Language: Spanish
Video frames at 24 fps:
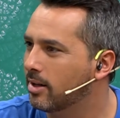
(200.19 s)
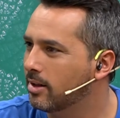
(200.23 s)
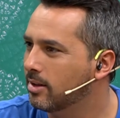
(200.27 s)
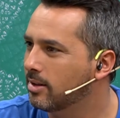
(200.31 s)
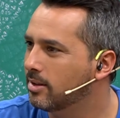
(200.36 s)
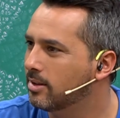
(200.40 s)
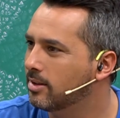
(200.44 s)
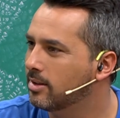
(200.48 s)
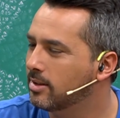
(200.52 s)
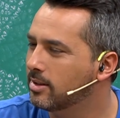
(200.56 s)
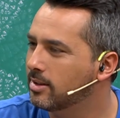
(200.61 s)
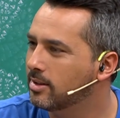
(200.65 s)

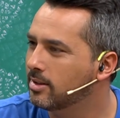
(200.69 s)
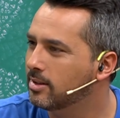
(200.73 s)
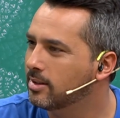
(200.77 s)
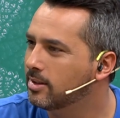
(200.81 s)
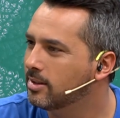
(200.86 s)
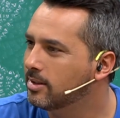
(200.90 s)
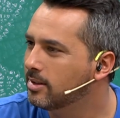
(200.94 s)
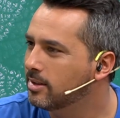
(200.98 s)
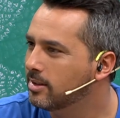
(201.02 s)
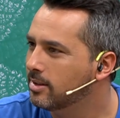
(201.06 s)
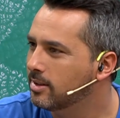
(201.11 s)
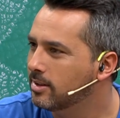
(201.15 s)
Bueno,
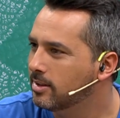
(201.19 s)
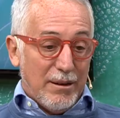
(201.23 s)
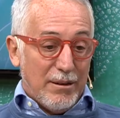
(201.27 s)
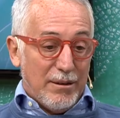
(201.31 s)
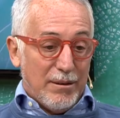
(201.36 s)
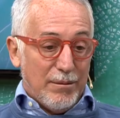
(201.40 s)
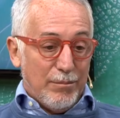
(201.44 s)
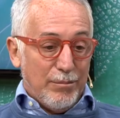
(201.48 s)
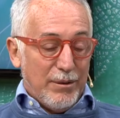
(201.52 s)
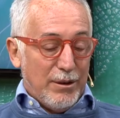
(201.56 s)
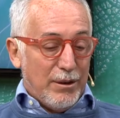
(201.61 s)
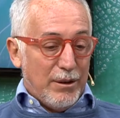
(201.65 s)
eh,
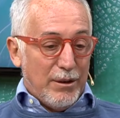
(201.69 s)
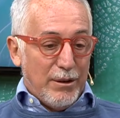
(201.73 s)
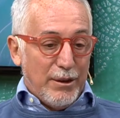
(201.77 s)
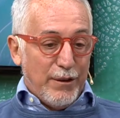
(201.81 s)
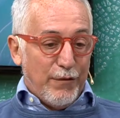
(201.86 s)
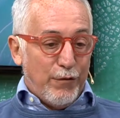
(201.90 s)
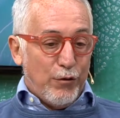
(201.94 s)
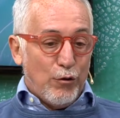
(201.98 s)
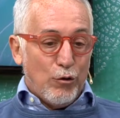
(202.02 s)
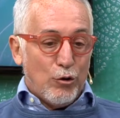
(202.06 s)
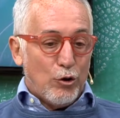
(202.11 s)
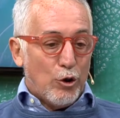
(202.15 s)

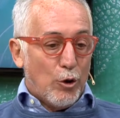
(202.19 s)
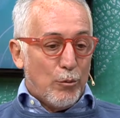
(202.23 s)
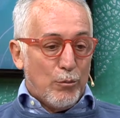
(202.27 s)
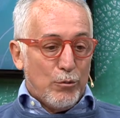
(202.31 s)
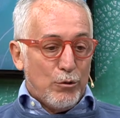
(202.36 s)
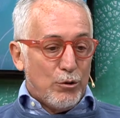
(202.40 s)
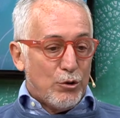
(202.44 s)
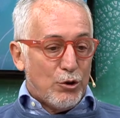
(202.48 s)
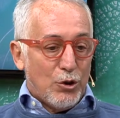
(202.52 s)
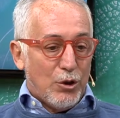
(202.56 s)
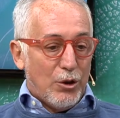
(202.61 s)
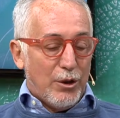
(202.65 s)
disfruto
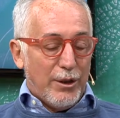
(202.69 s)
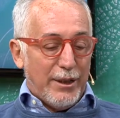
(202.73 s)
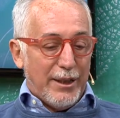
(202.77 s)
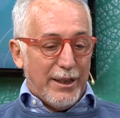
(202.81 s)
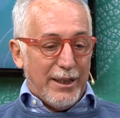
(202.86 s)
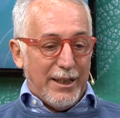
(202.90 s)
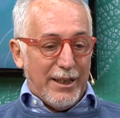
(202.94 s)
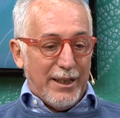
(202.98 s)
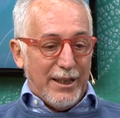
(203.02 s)
mucho eh,